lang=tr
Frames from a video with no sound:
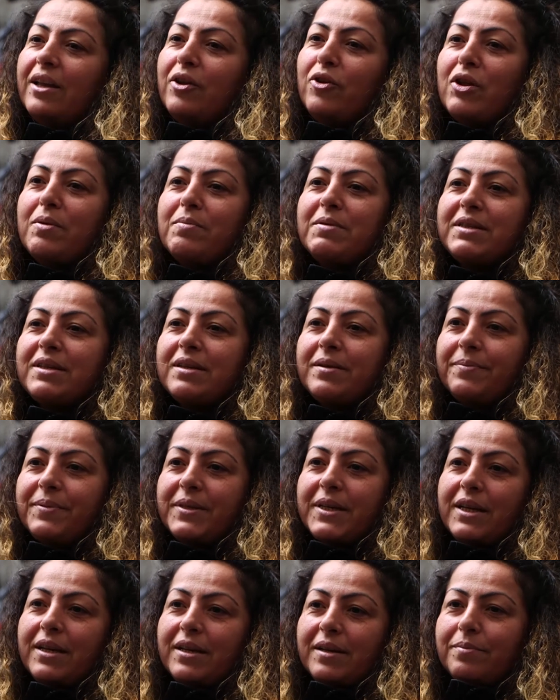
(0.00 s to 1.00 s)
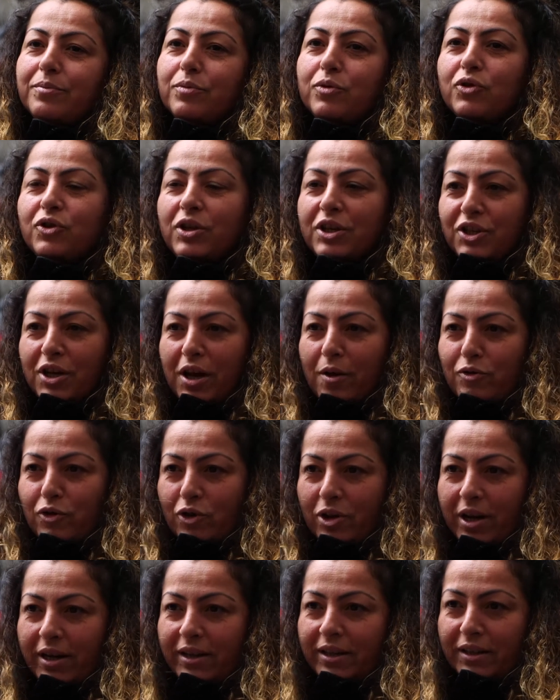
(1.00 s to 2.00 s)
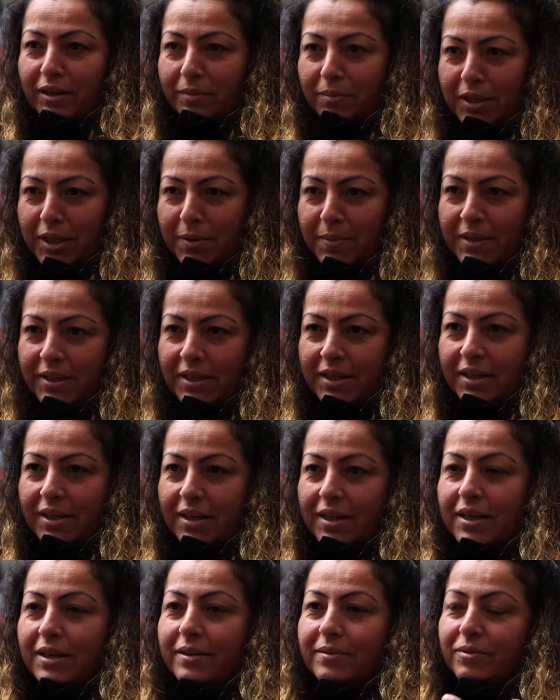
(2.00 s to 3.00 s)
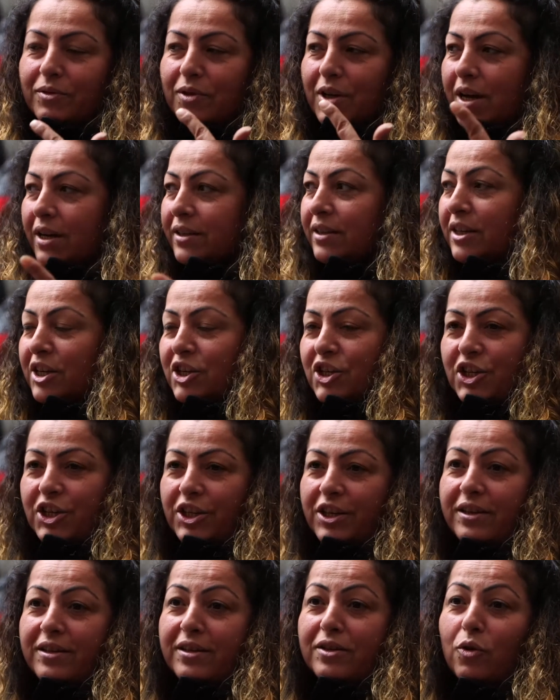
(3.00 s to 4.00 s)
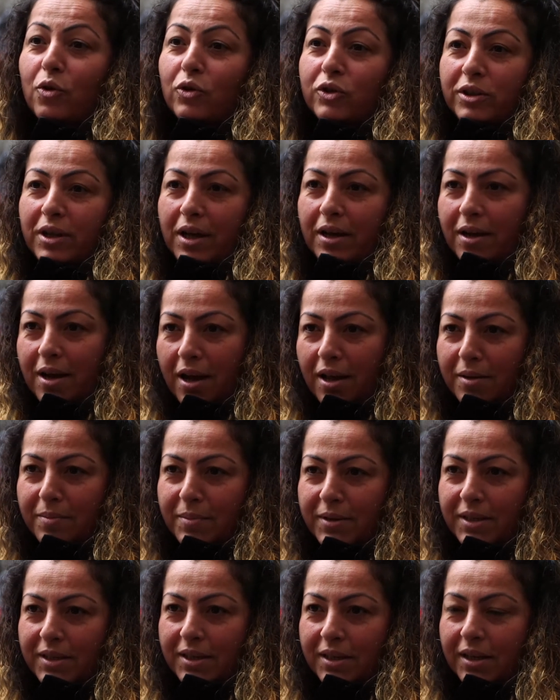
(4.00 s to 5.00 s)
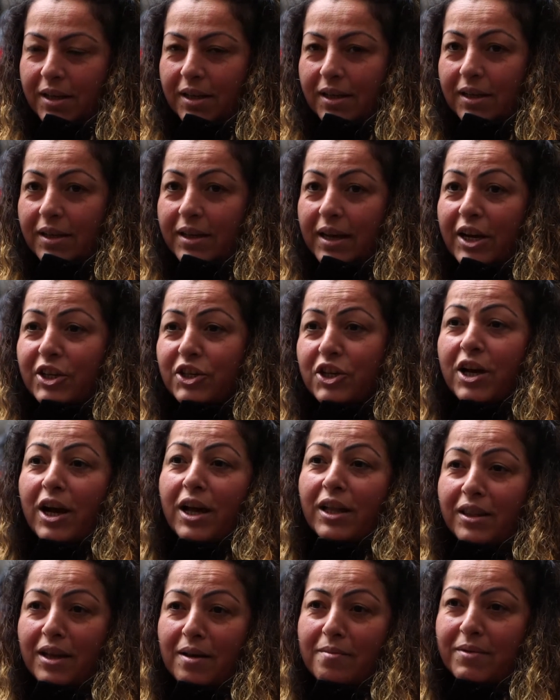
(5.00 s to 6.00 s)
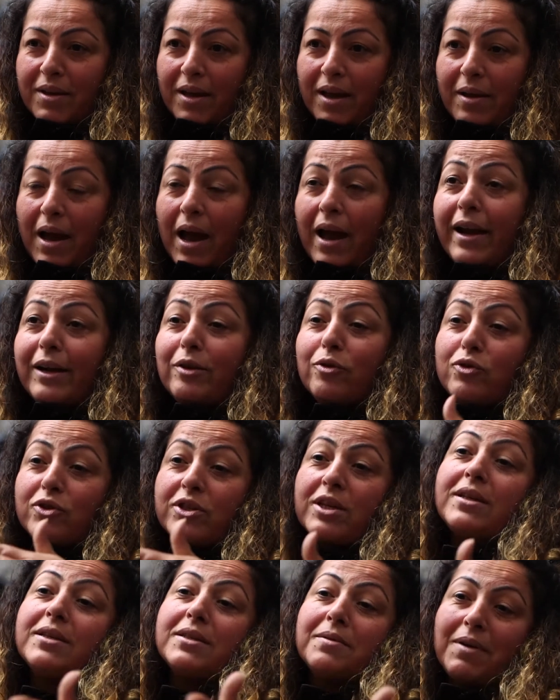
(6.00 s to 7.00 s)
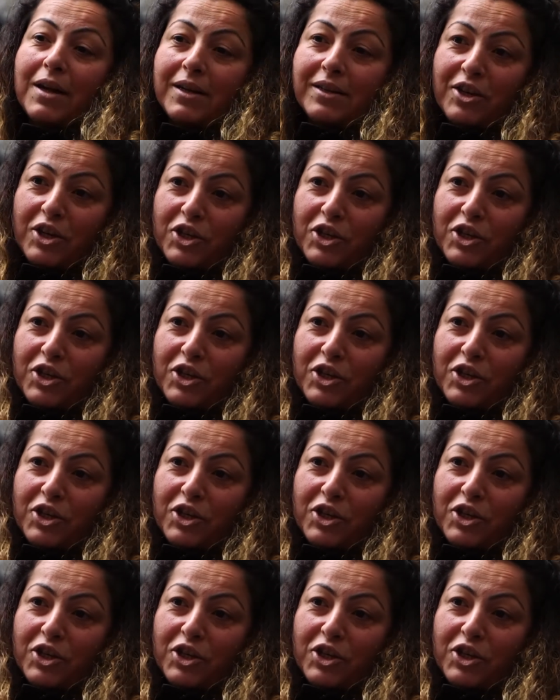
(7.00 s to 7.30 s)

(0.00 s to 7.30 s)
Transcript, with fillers: En önemlisi bir kere bu tecavüz olaylarının bitmesi, kadına şiddetin ortadan kalkması, gerçek anlamda her gün 8 Mart